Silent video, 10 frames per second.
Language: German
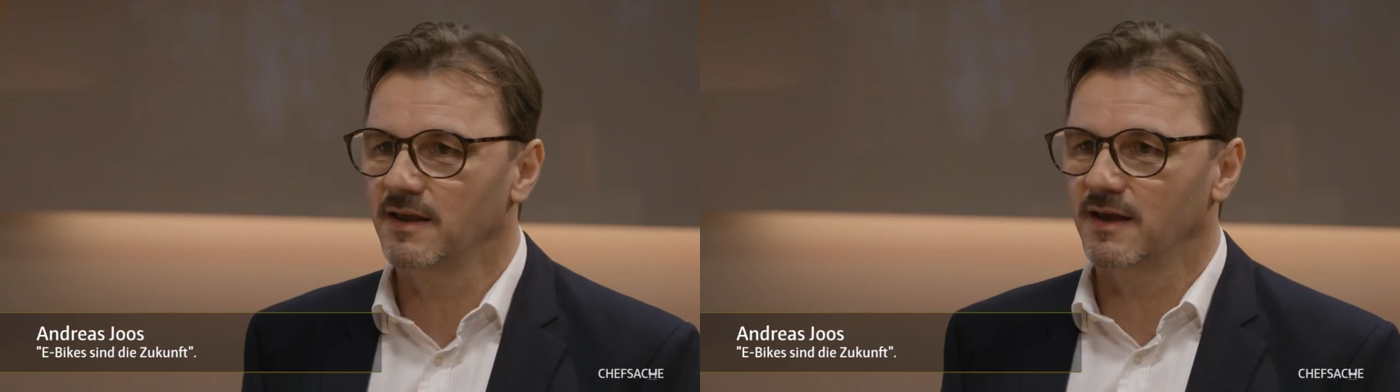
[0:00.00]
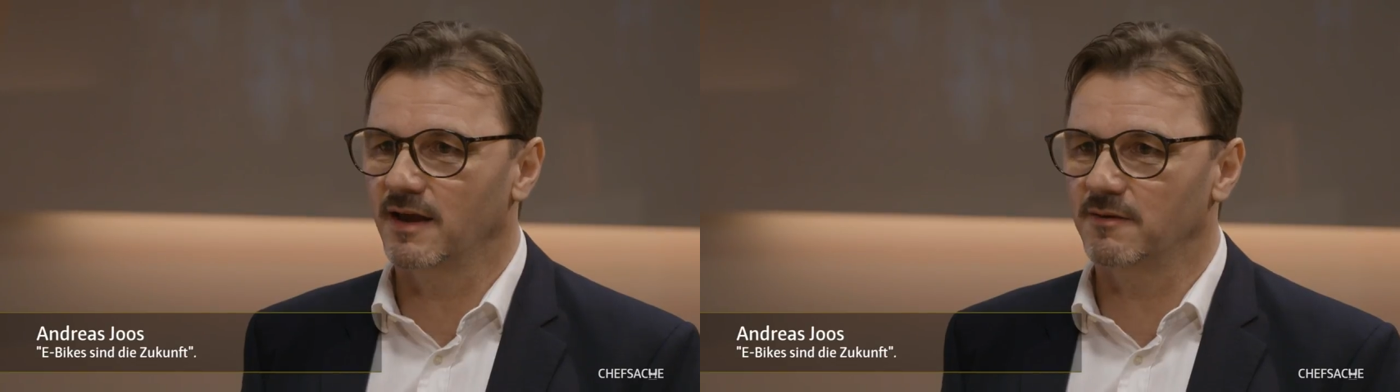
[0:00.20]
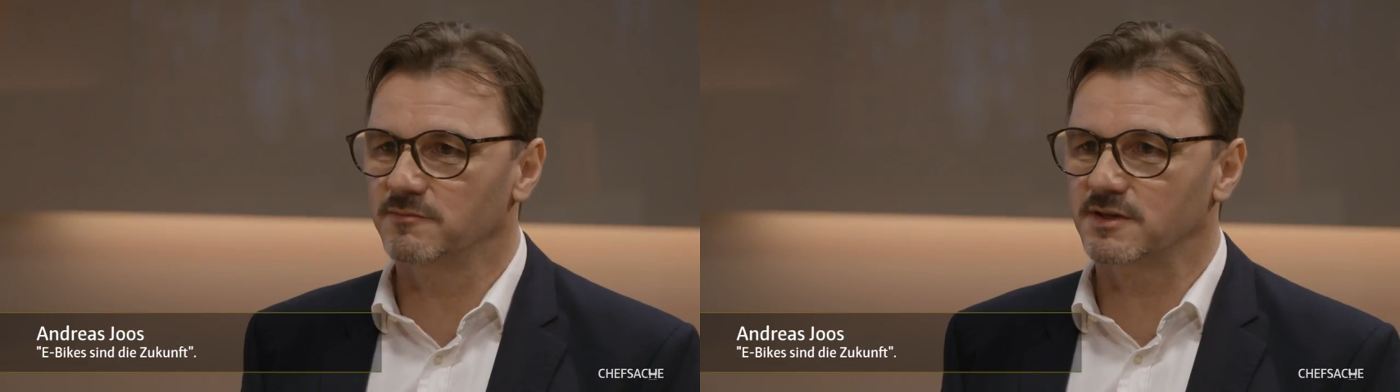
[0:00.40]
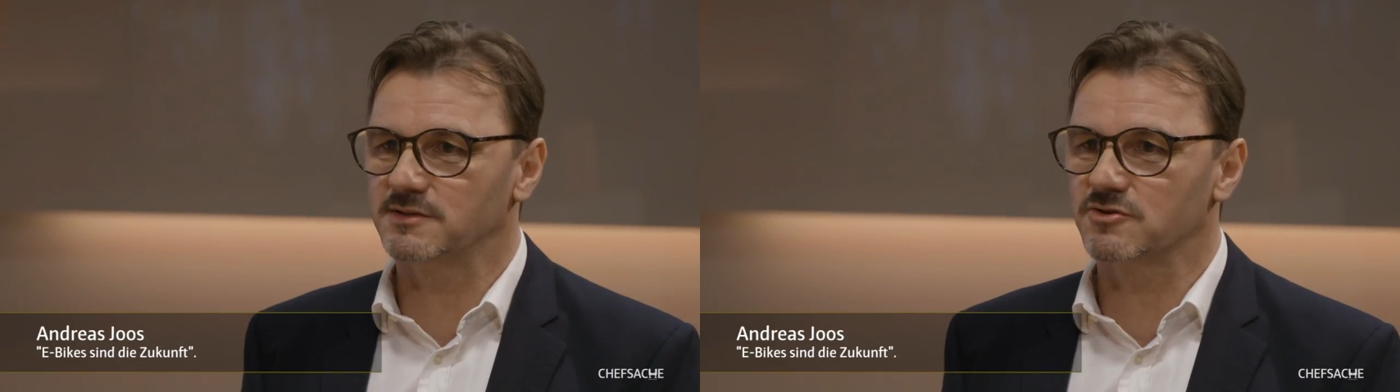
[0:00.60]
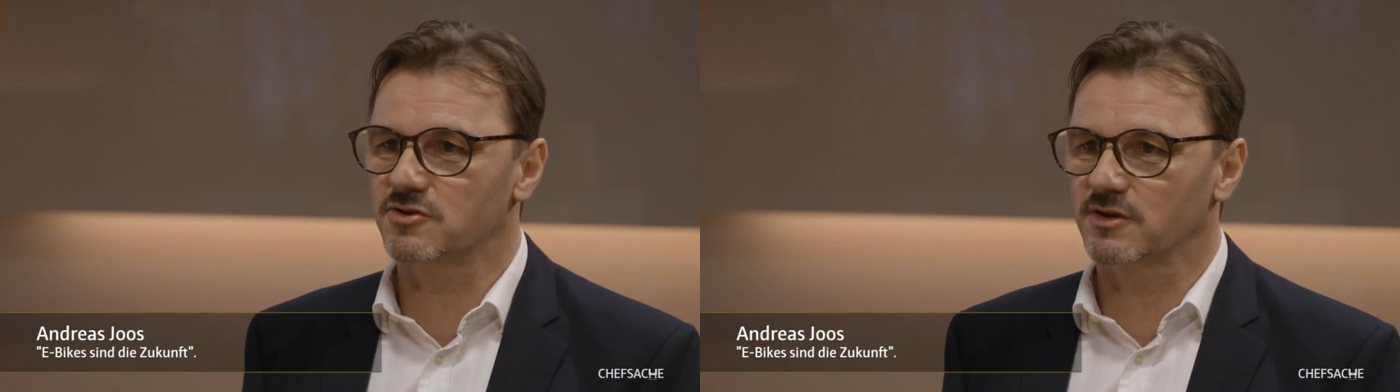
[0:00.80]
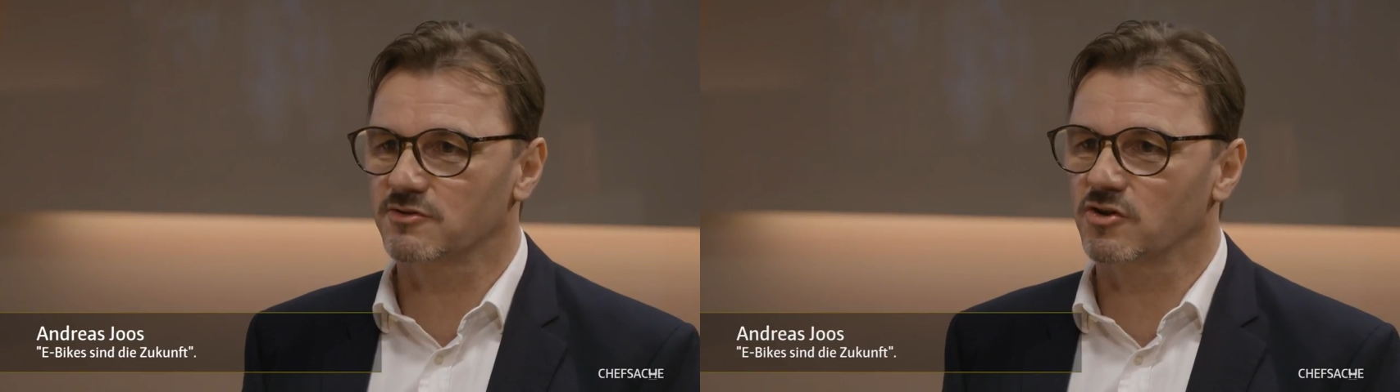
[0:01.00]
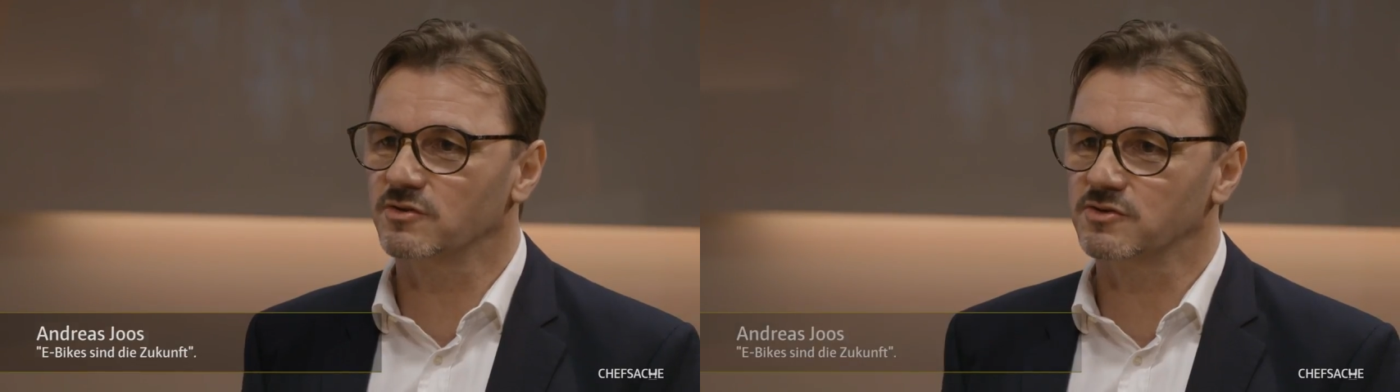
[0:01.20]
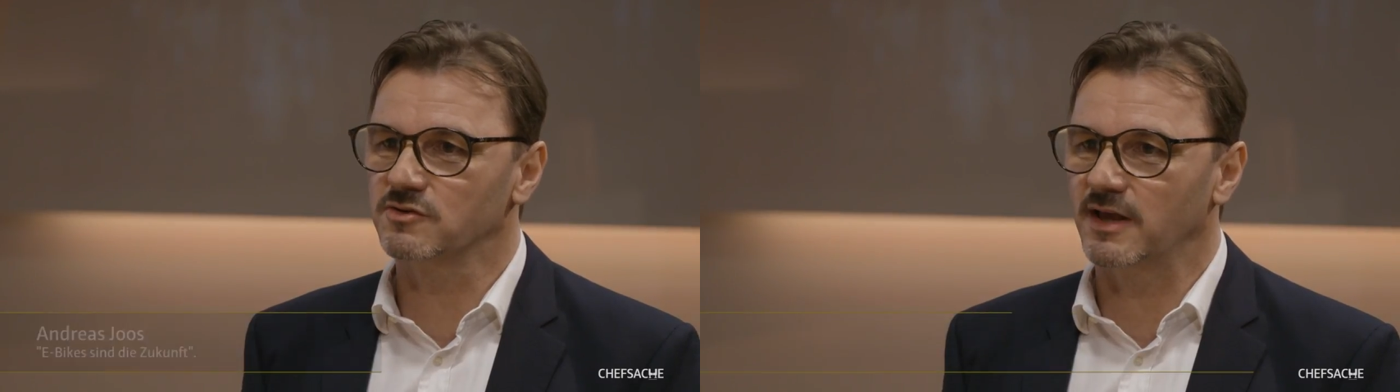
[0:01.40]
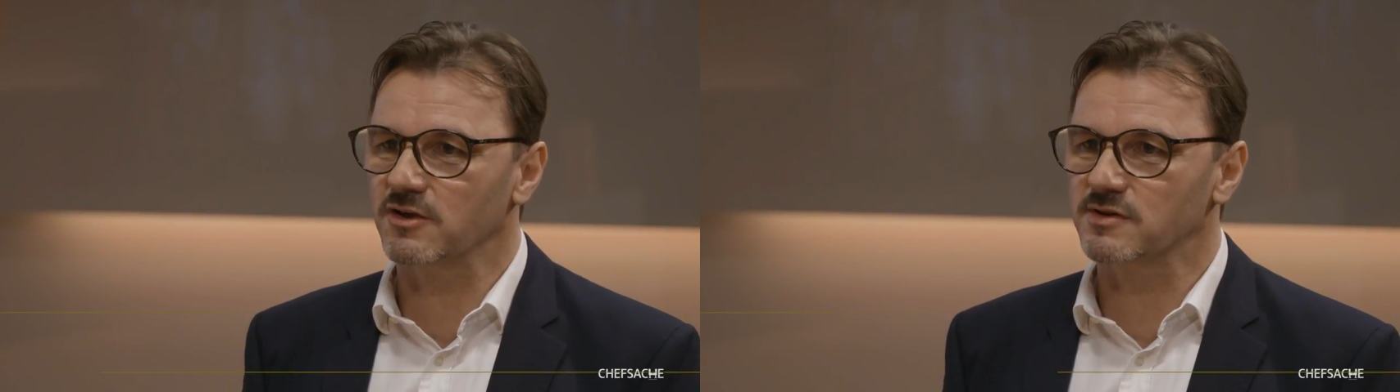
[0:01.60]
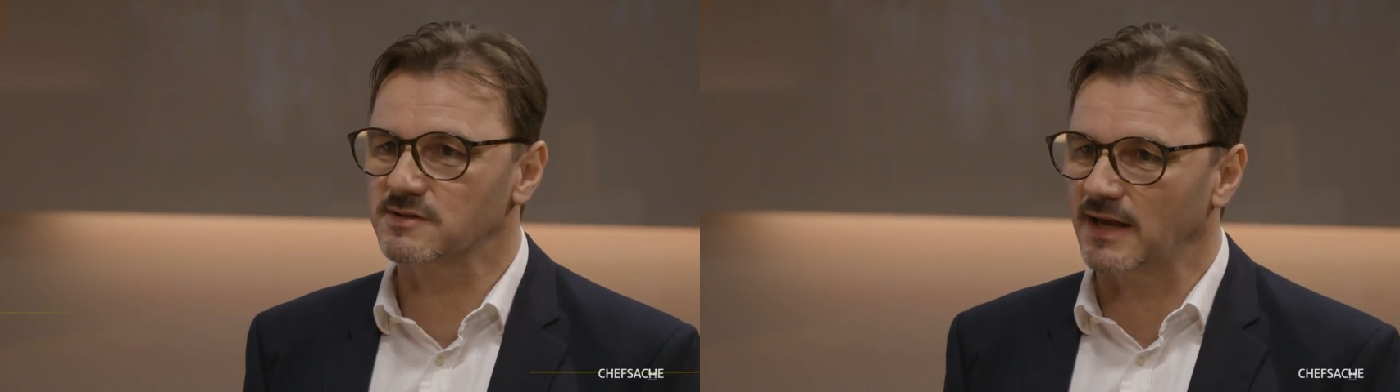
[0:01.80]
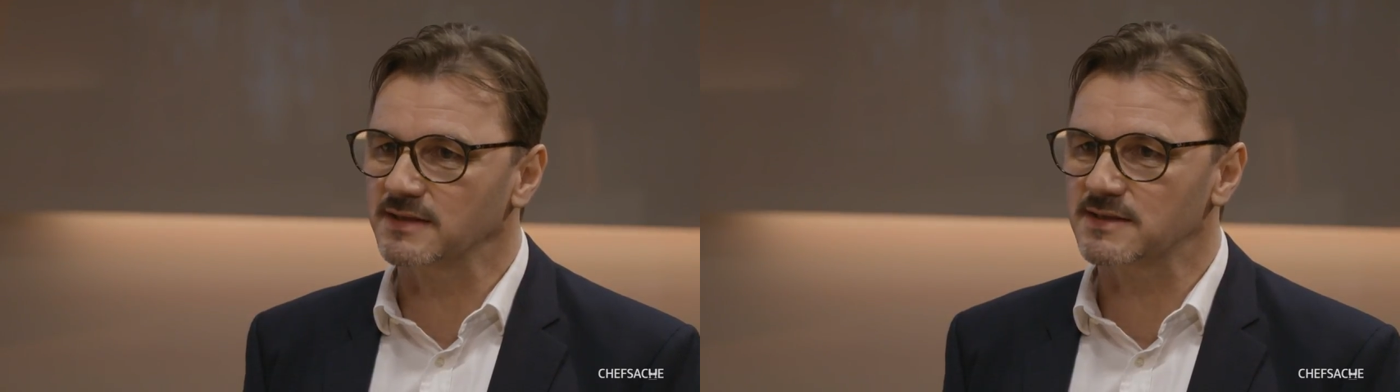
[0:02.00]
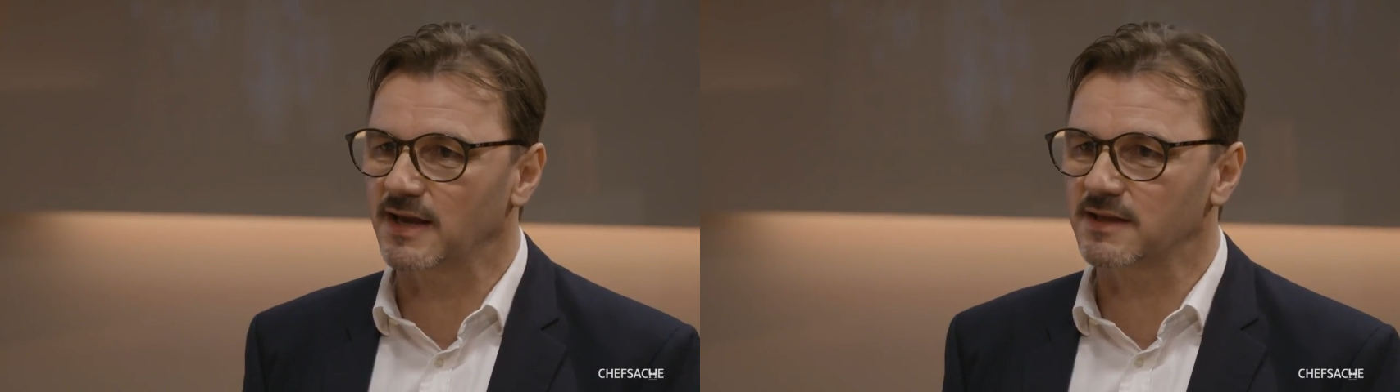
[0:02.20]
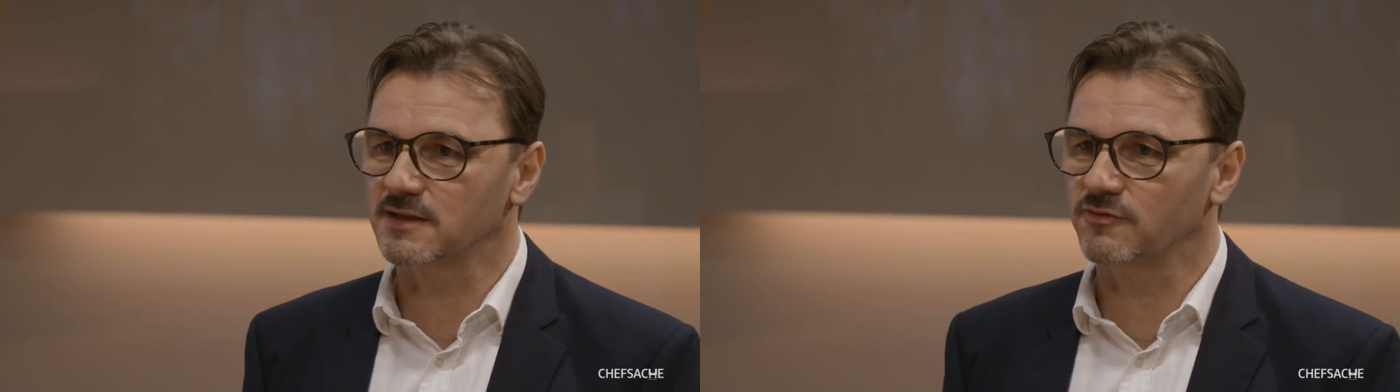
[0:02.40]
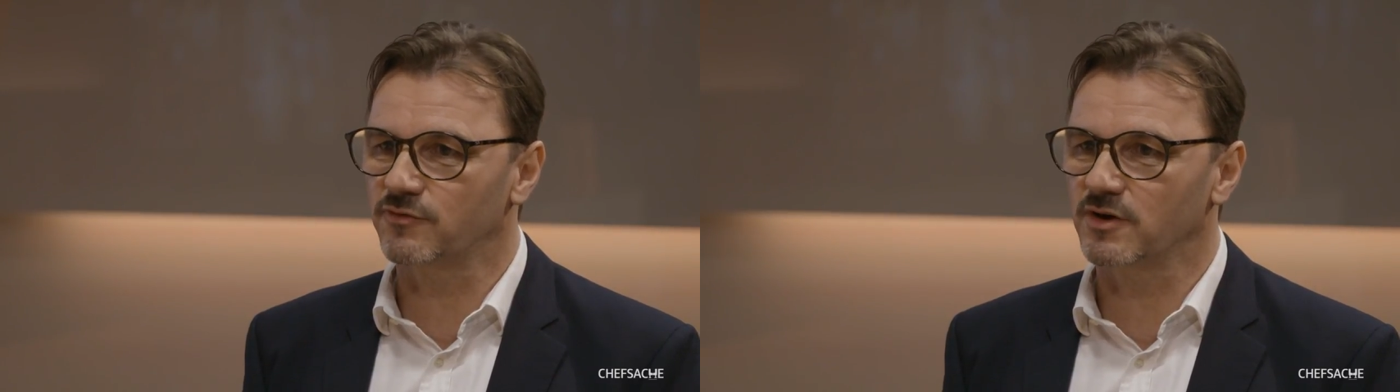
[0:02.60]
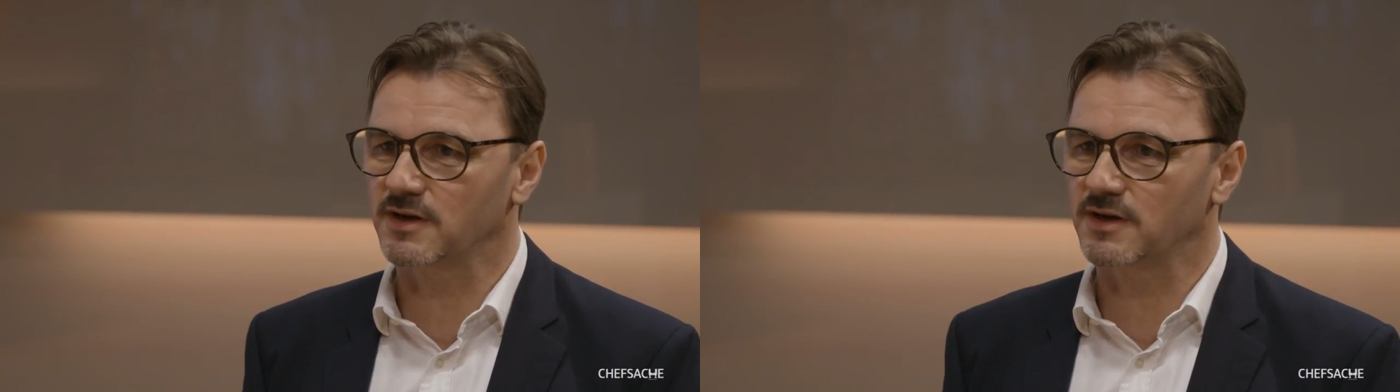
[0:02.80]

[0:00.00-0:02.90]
Ähm, das ist äh, schon so ein erstes Anzeichen dafür,